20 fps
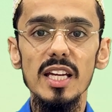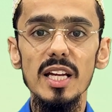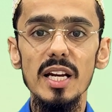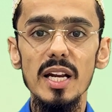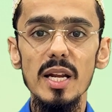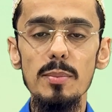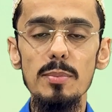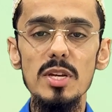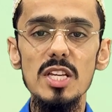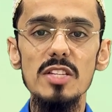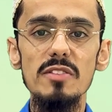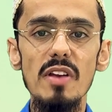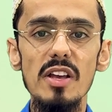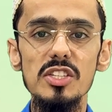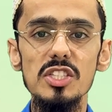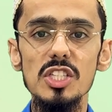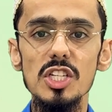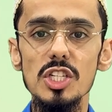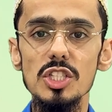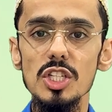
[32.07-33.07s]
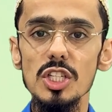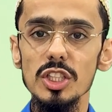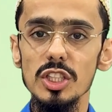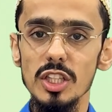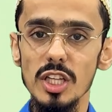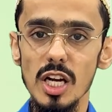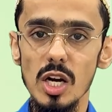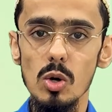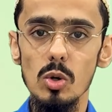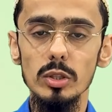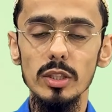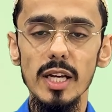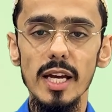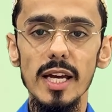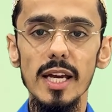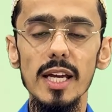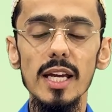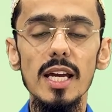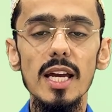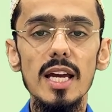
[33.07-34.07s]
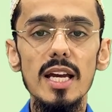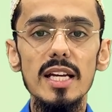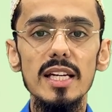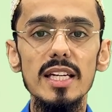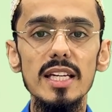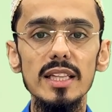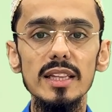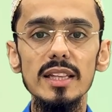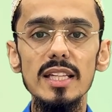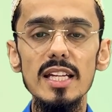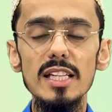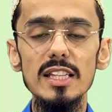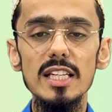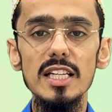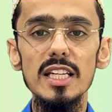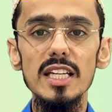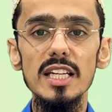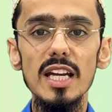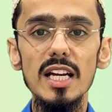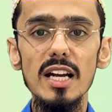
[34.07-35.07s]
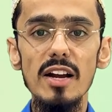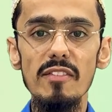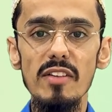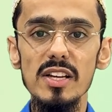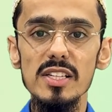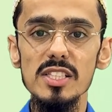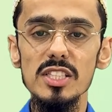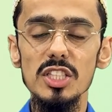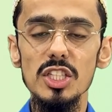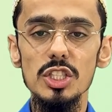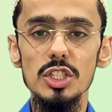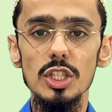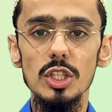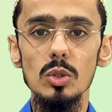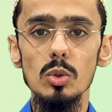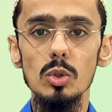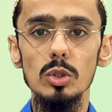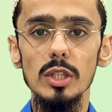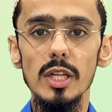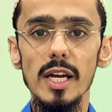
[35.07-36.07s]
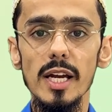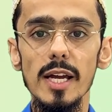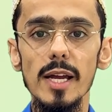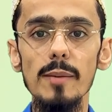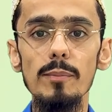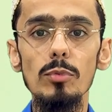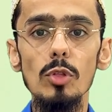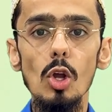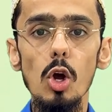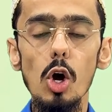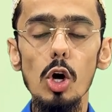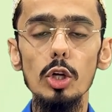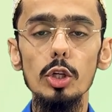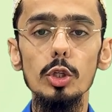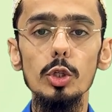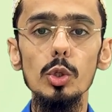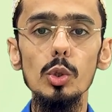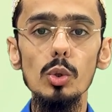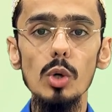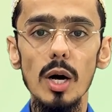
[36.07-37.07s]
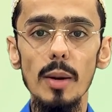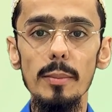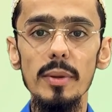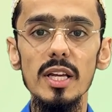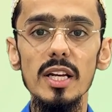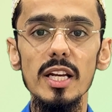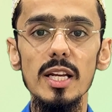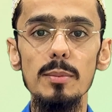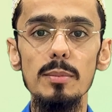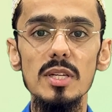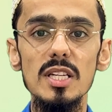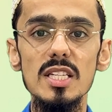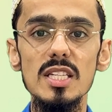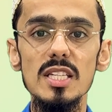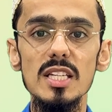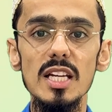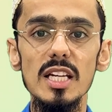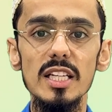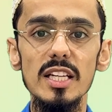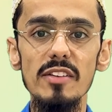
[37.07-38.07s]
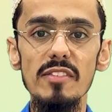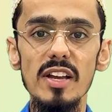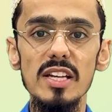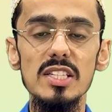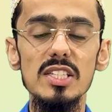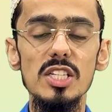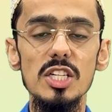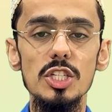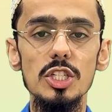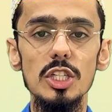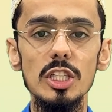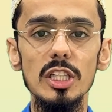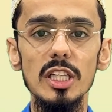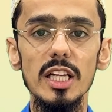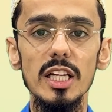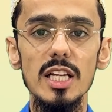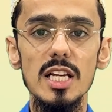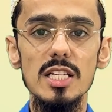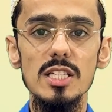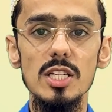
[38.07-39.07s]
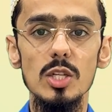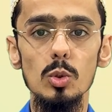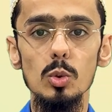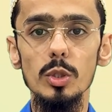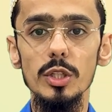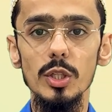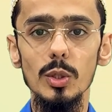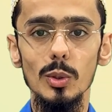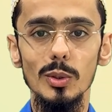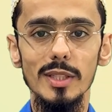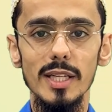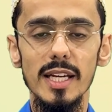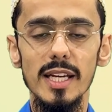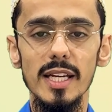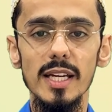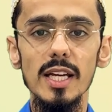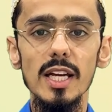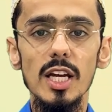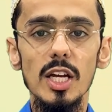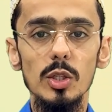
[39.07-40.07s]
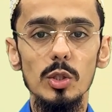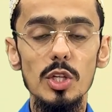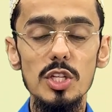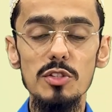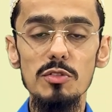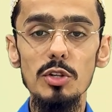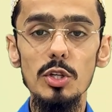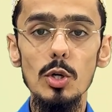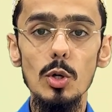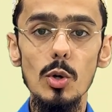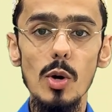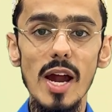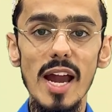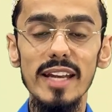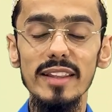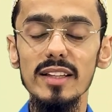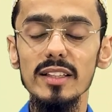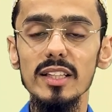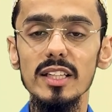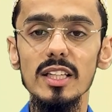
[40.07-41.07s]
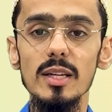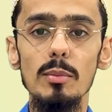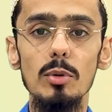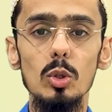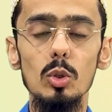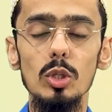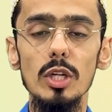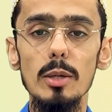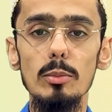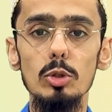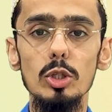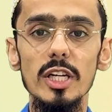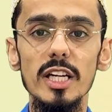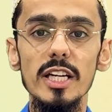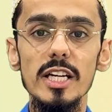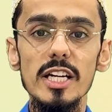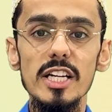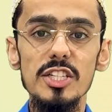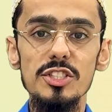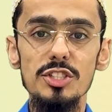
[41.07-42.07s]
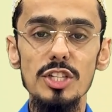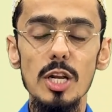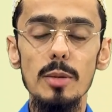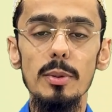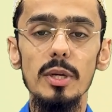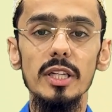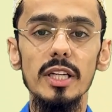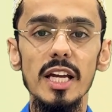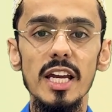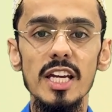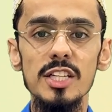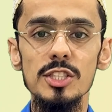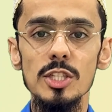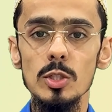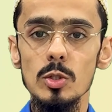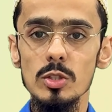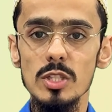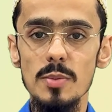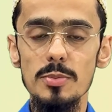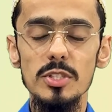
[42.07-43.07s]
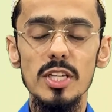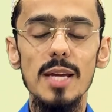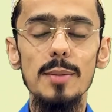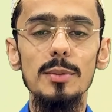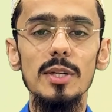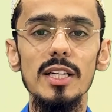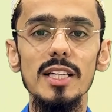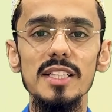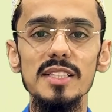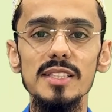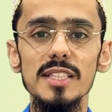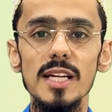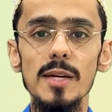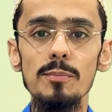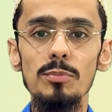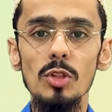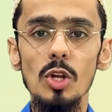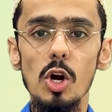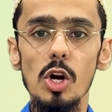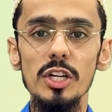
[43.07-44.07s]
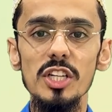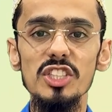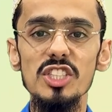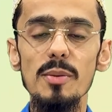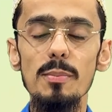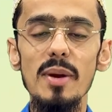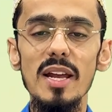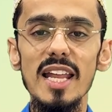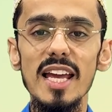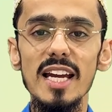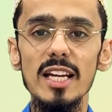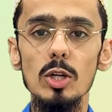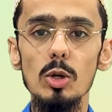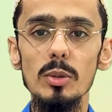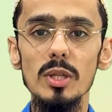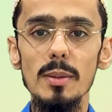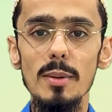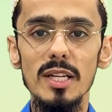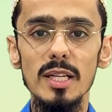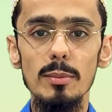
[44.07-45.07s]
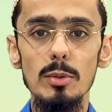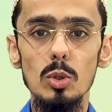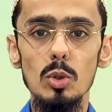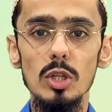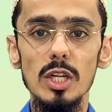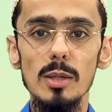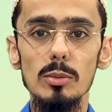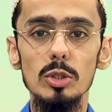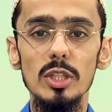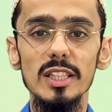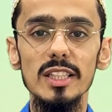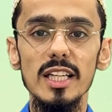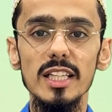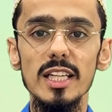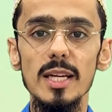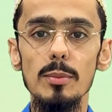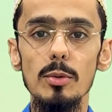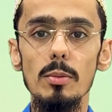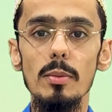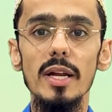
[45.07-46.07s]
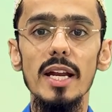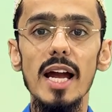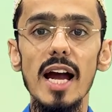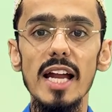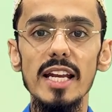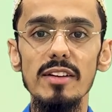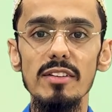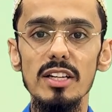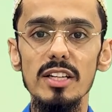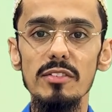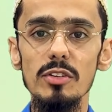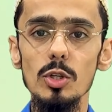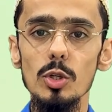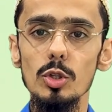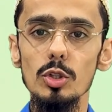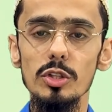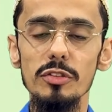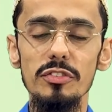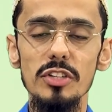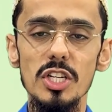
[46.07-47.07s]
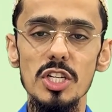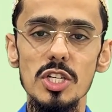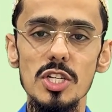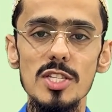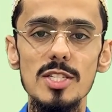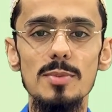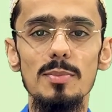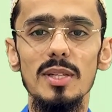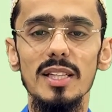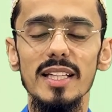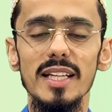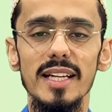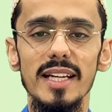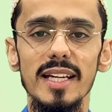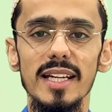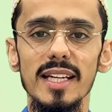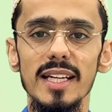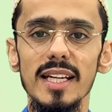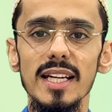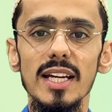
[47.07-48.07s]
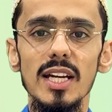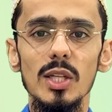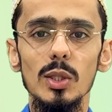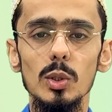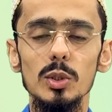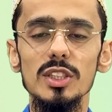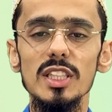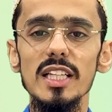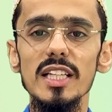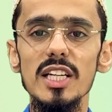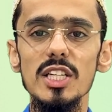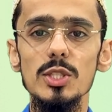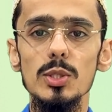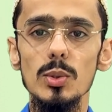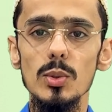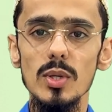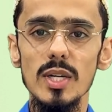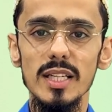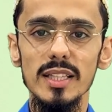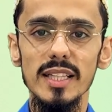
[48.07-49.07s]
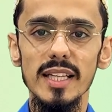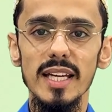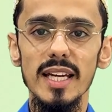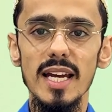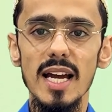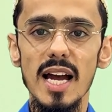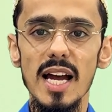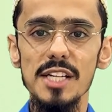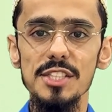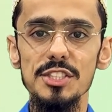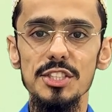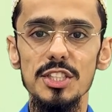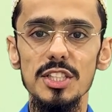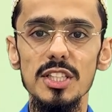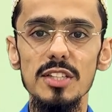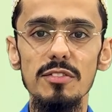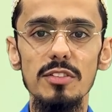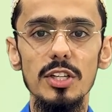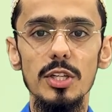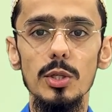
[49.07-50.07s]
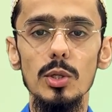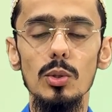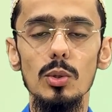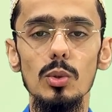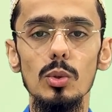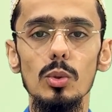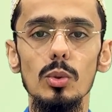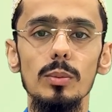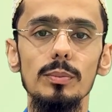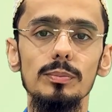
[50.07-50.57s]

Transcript: रेबीज़ वैक्सीनेशन क्या होता है कितने तरीके का वैक्सीनेशन होता है और क्यों हमें रेबीज़ के लिए वैक्सीनेशन लेना ज़रूरी होता है तो इस वीडियो को एंड तक देखना बिल्कुल ना भूलें चैनल पर नए हैं चैनल को सब्सक्राइब कर लीजिए और नीचे बेल आइकन को भी दबाना बिल्कुल ना भूलें ताकि आपको हमारे आने वाली वीडियो के नोटिफिकेशन मिलते रहे तो चलिए शुरू करते हैं आज की वीडियो को